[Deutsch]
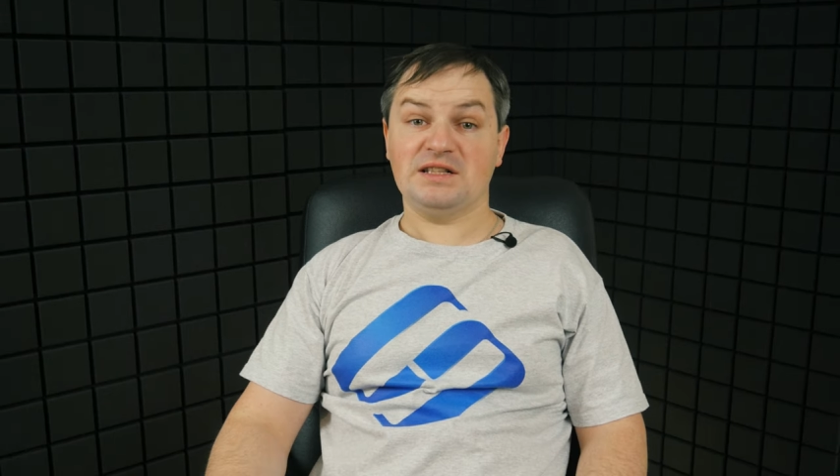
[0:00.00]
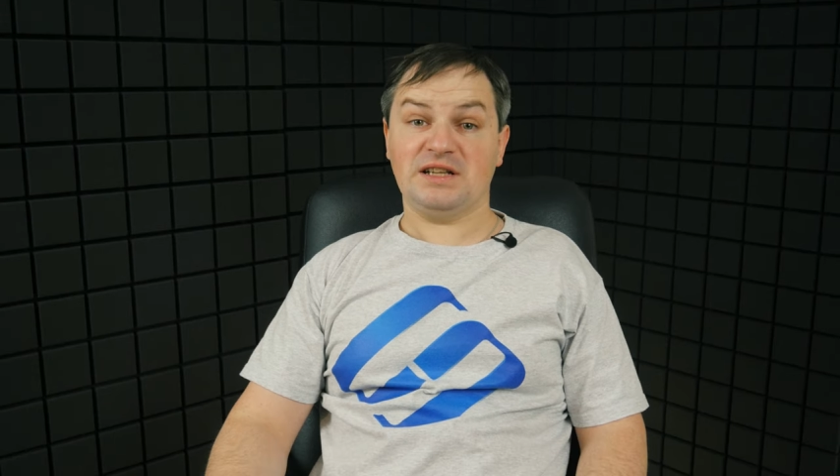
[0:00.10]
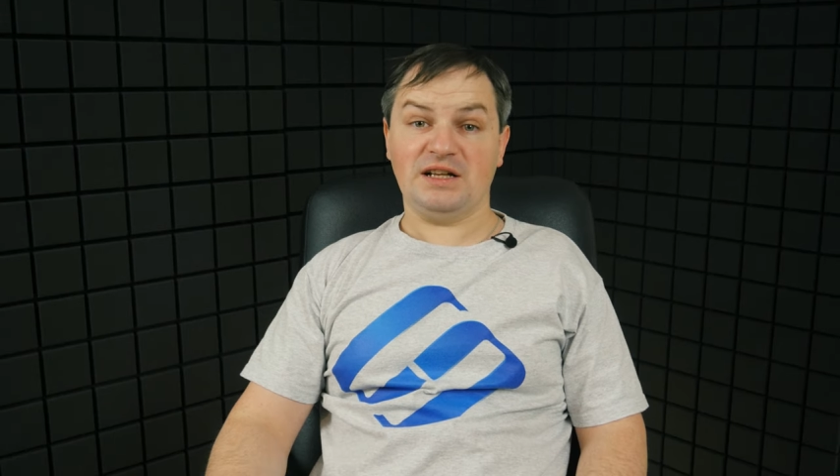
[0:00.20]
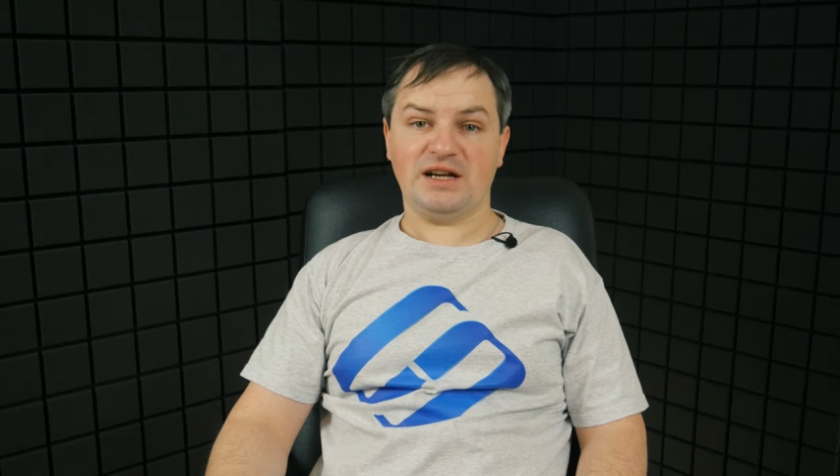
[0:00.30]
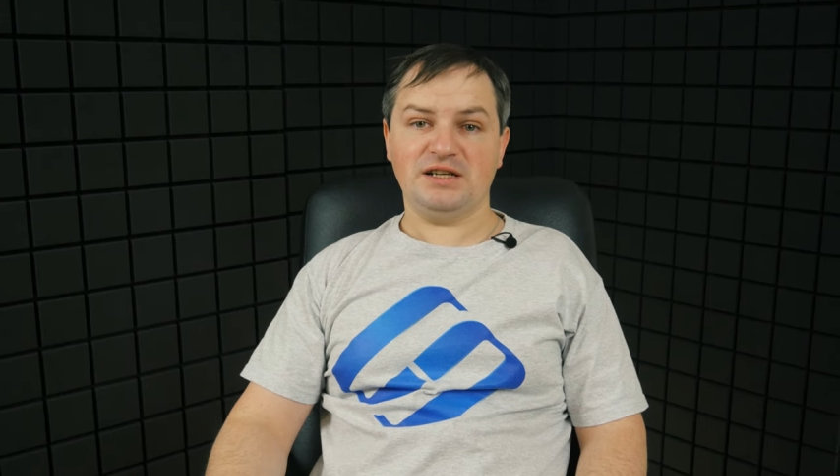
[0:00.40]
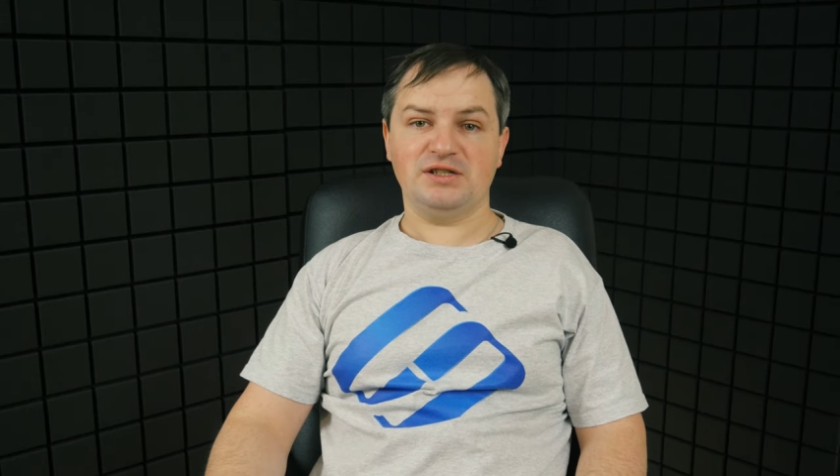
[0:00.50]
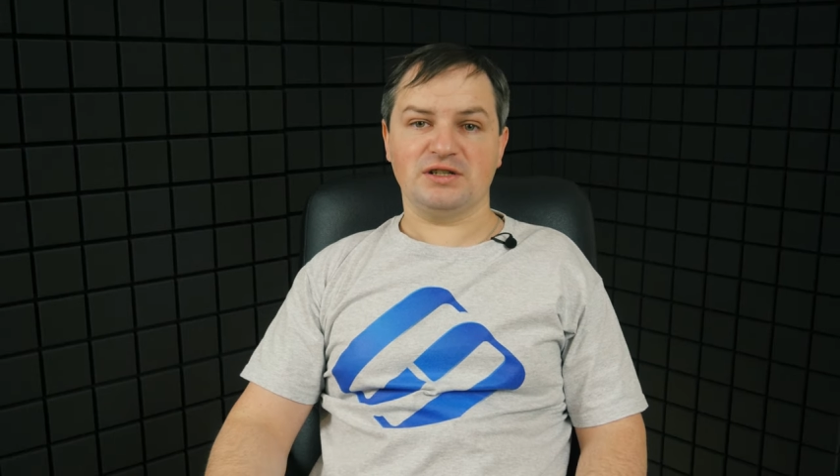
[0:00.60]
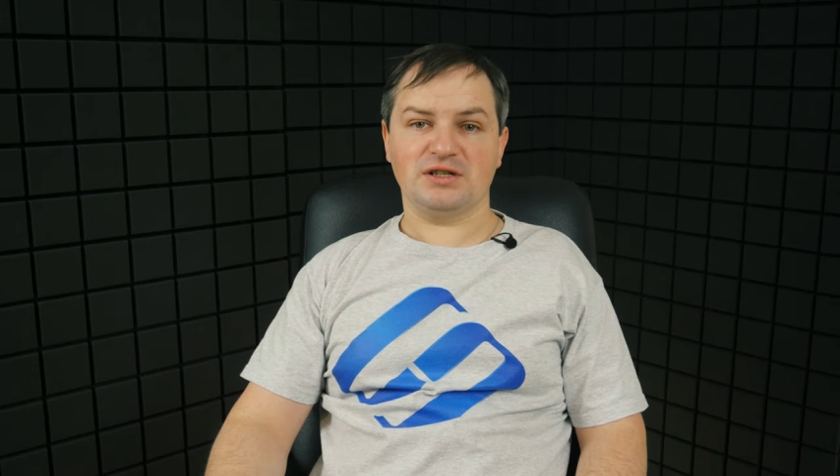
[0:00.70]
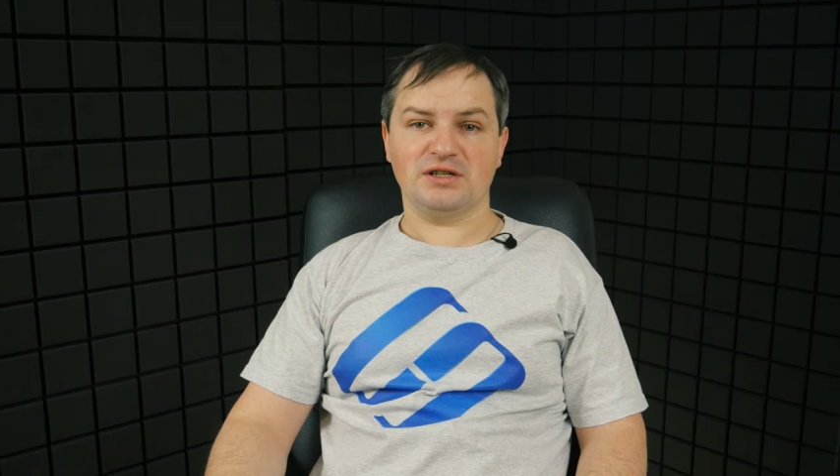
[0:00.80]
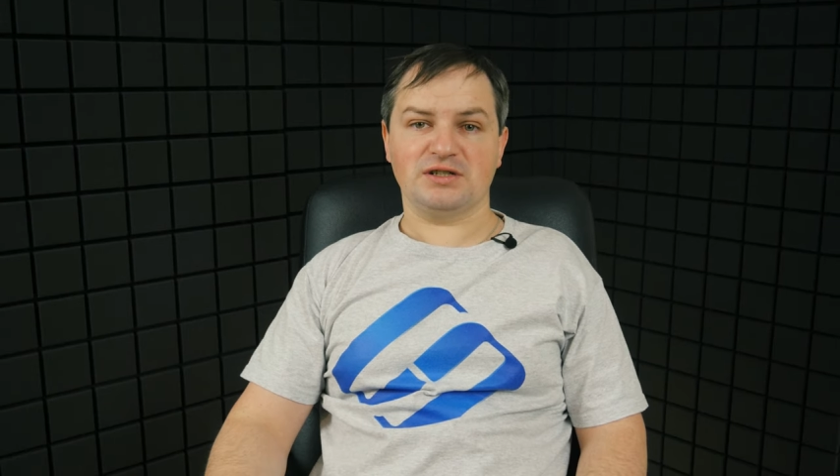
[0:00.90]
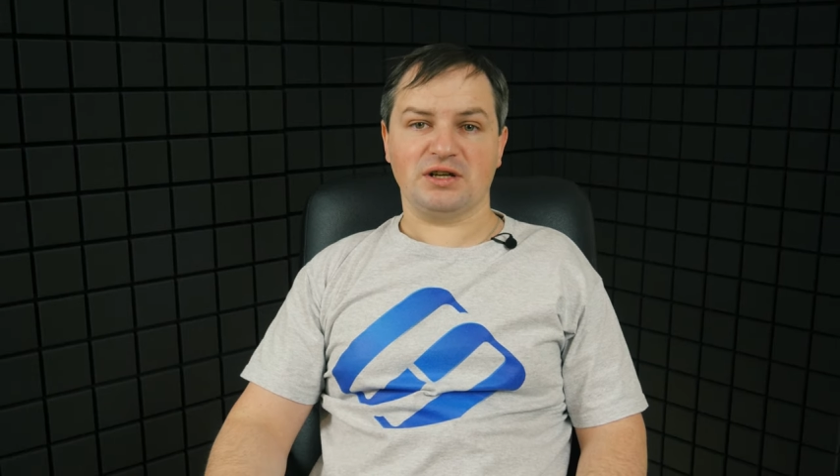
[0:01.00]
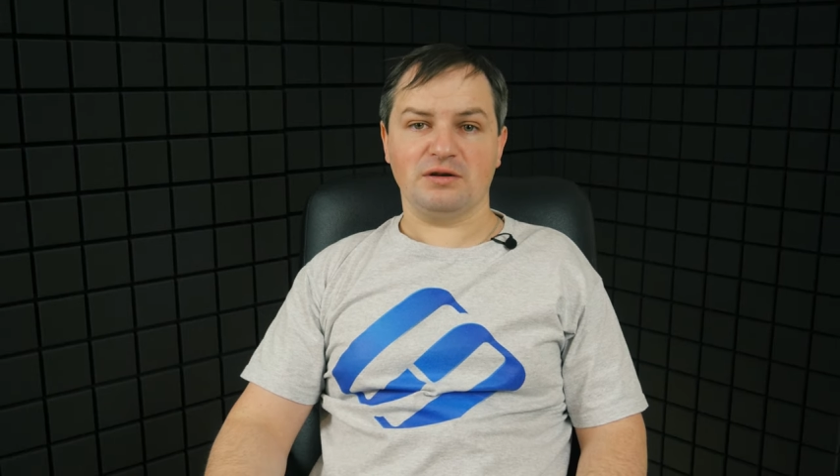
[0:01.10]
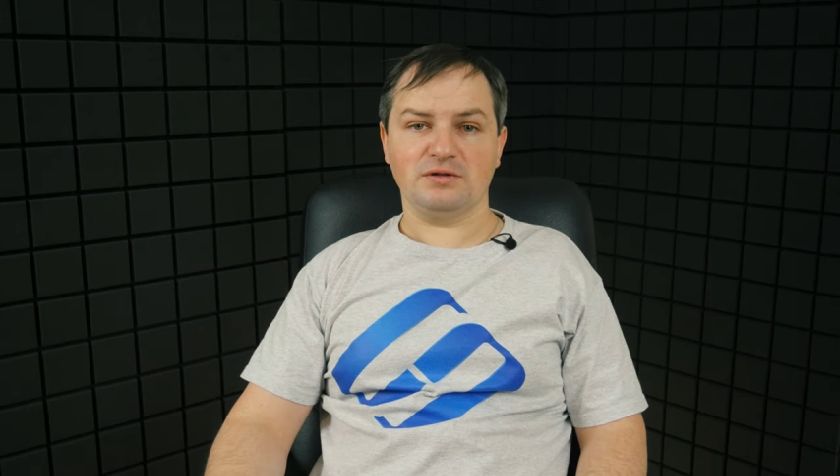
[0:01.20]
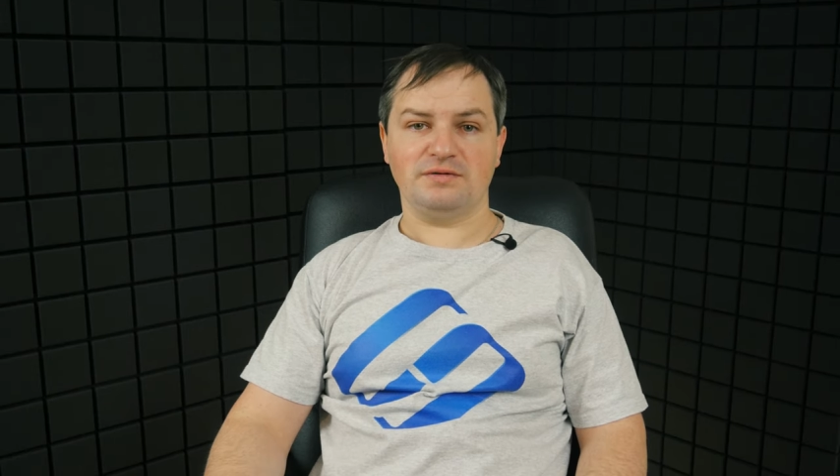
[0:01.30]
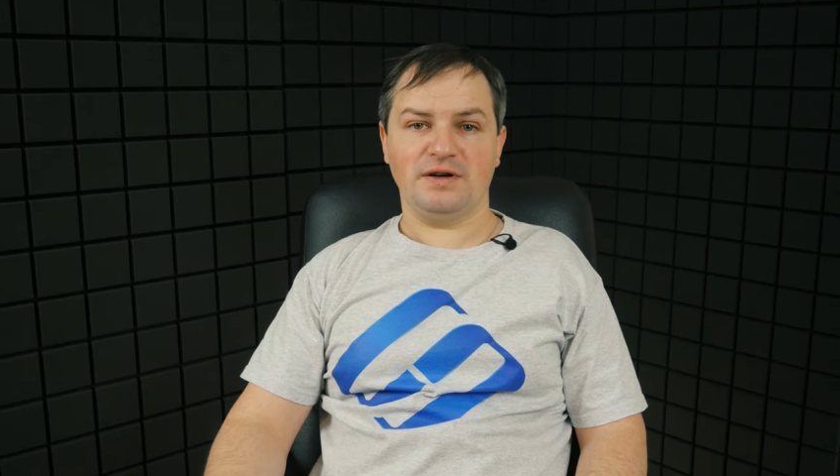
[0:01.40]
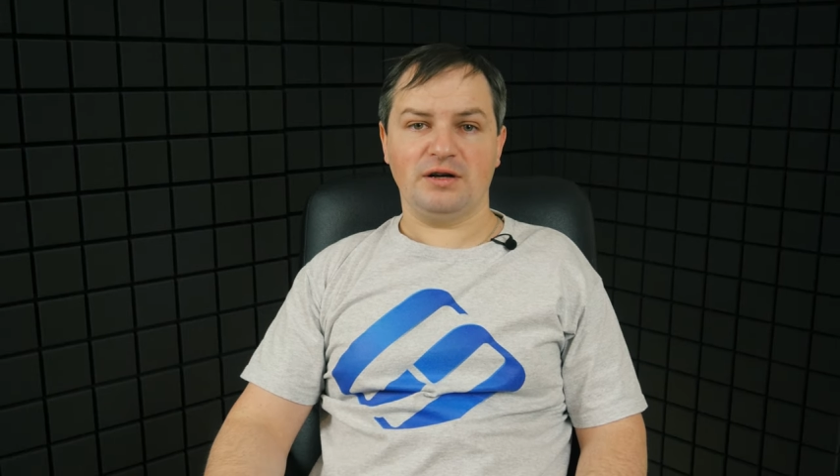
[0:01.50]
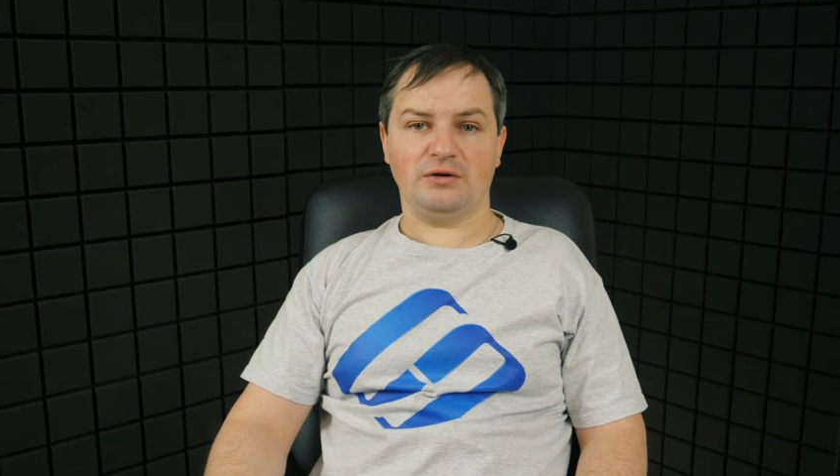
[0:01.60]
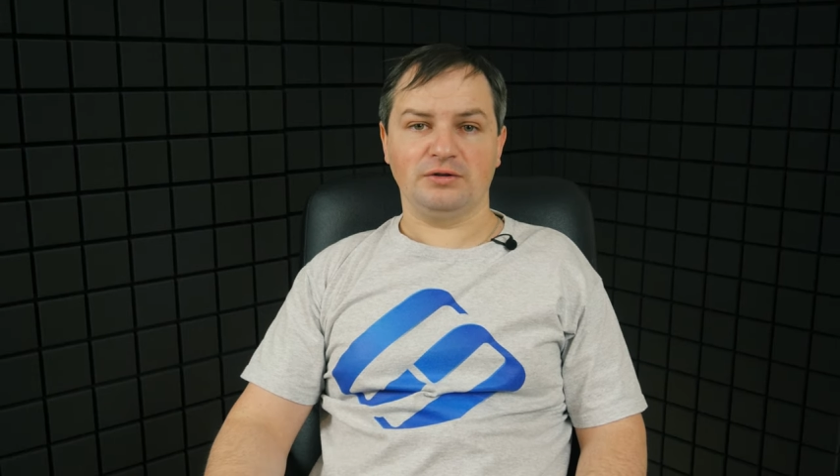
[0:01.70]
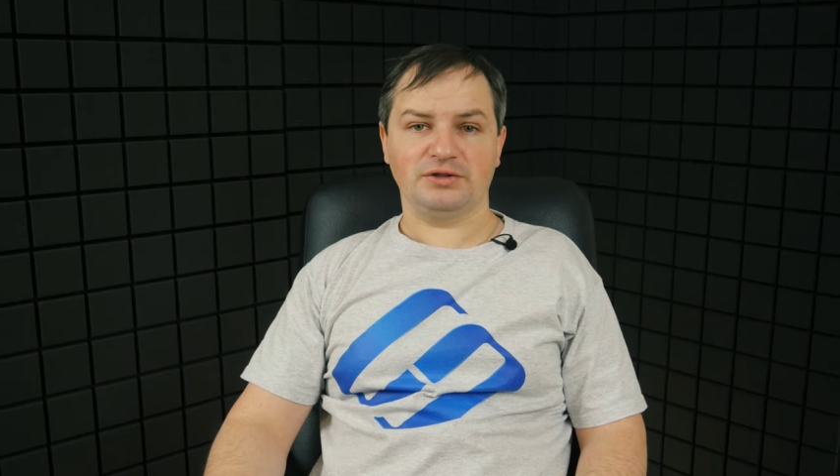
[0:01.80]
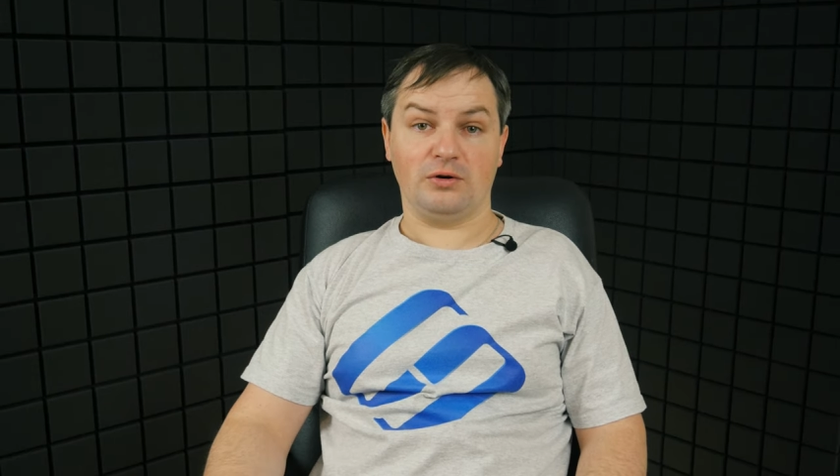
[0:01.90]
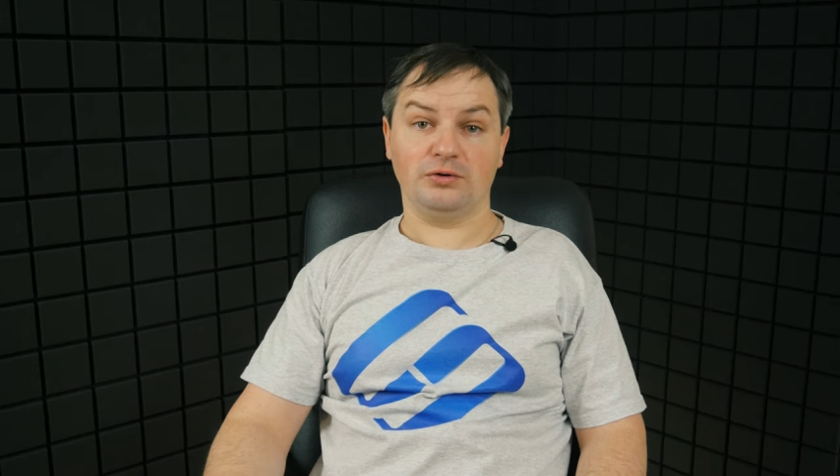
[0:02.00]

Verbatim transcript: Zahlreiche Registrierungsfälle und,